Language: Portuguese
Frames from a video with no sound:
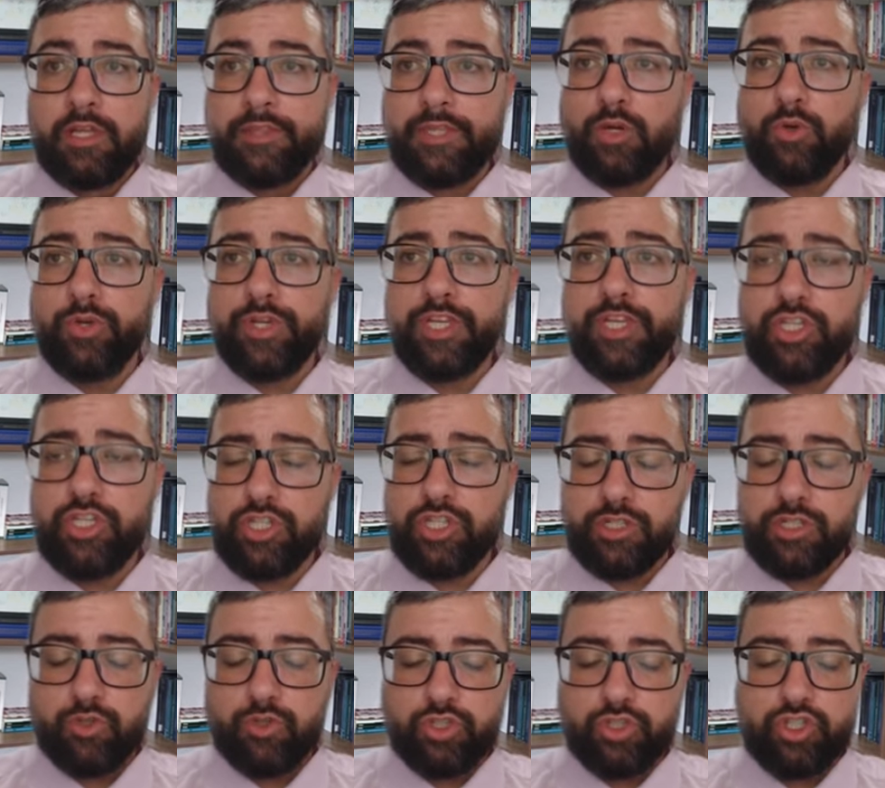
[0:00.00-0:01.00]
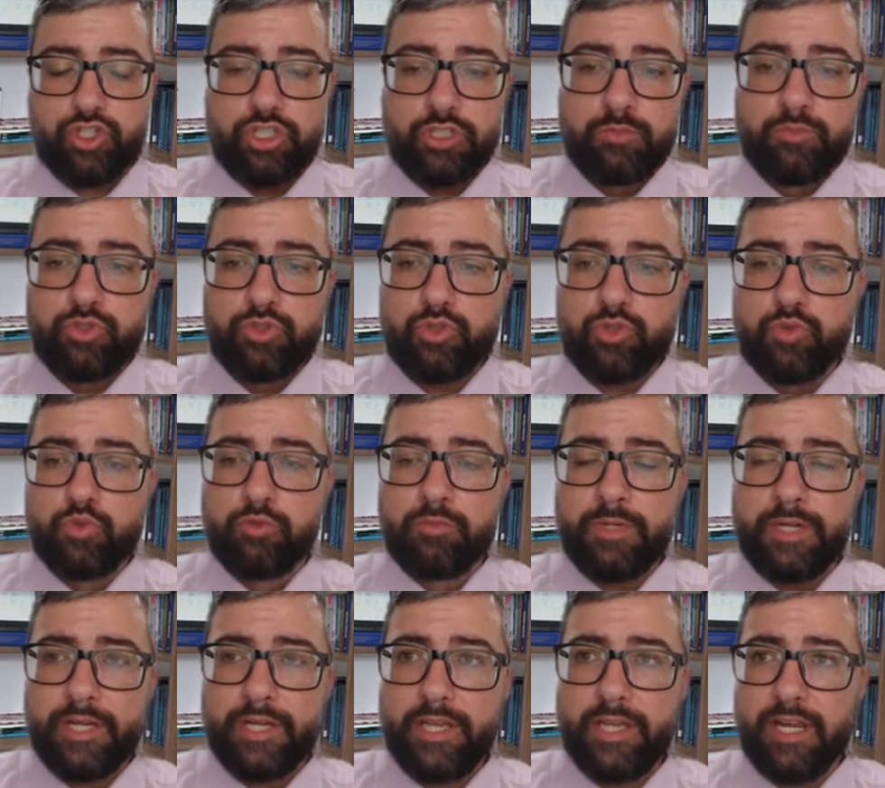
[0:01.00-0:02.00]
Na origem, nós tínhamos
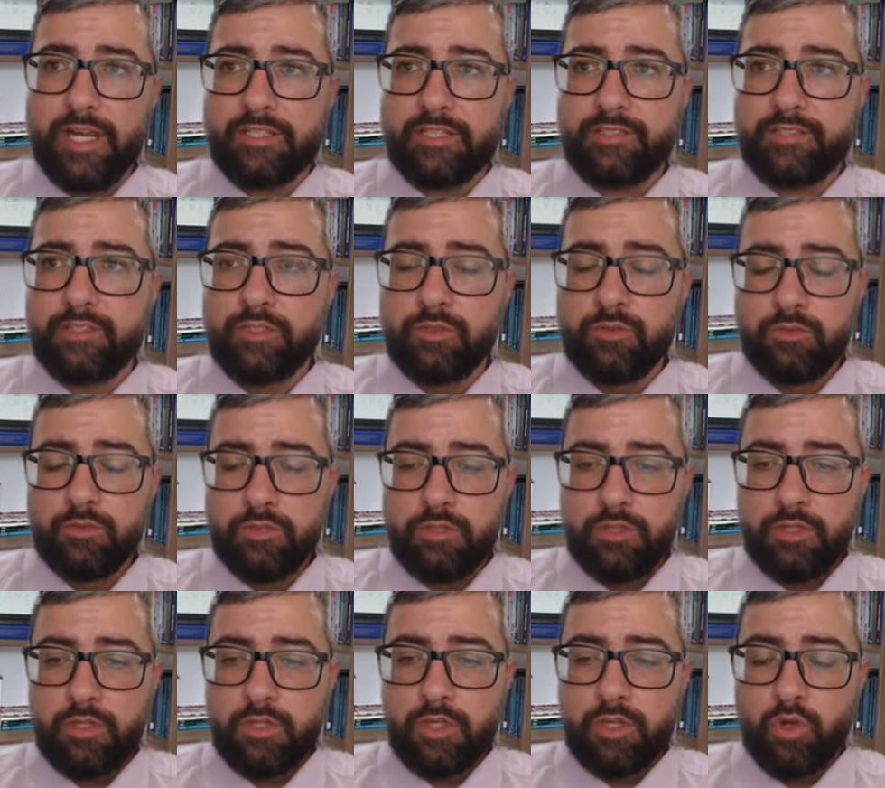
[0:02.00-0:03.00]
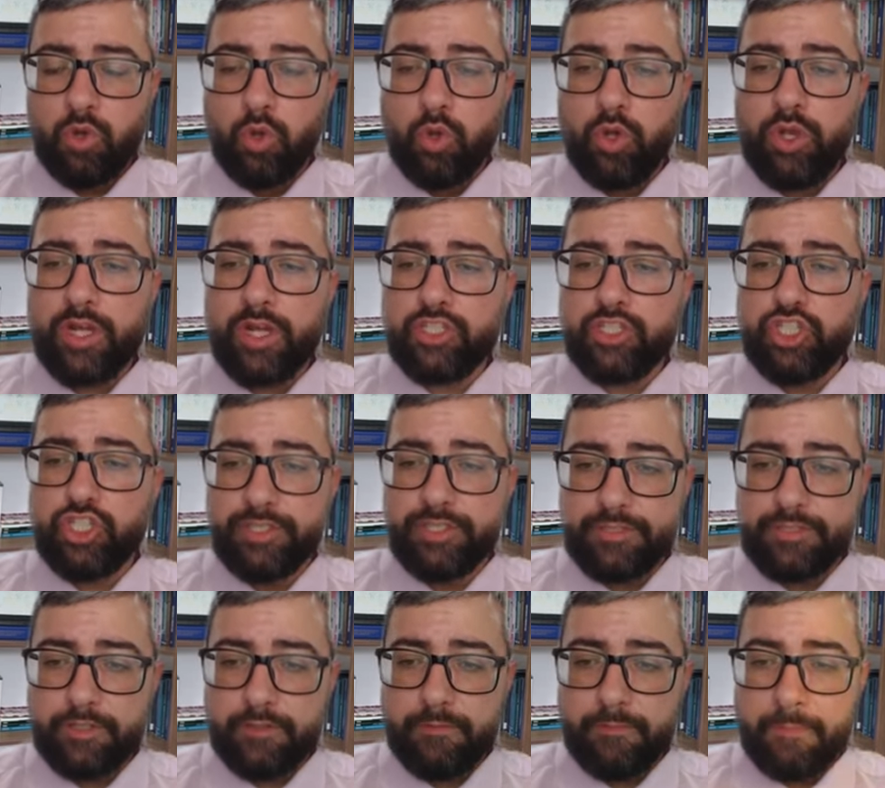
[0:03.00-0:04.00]
uma relação
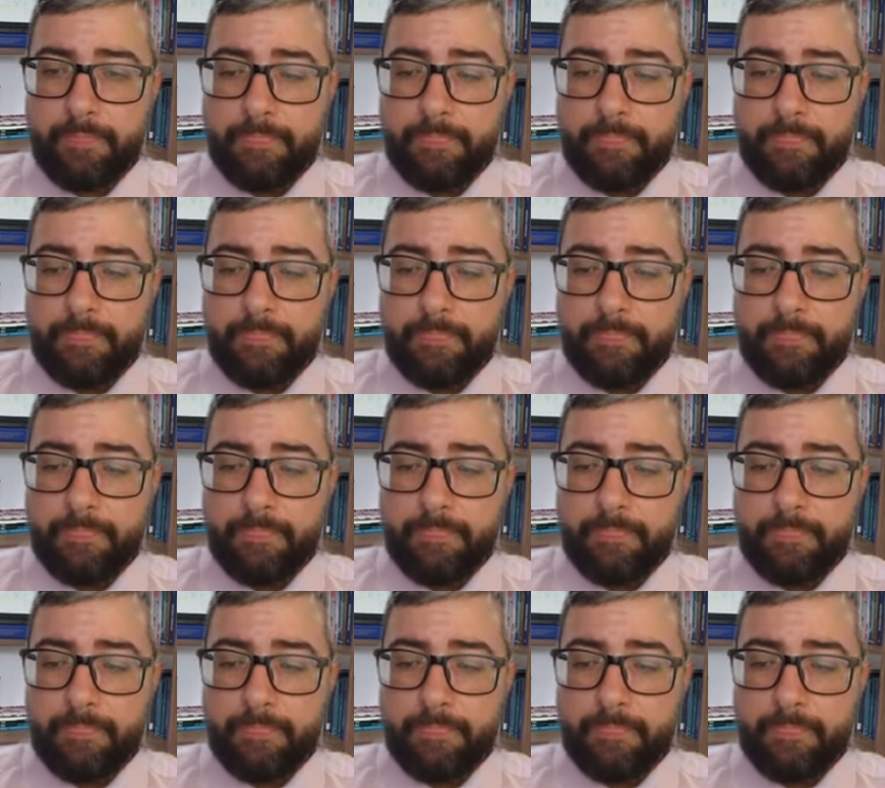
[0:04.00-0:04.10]
locatícia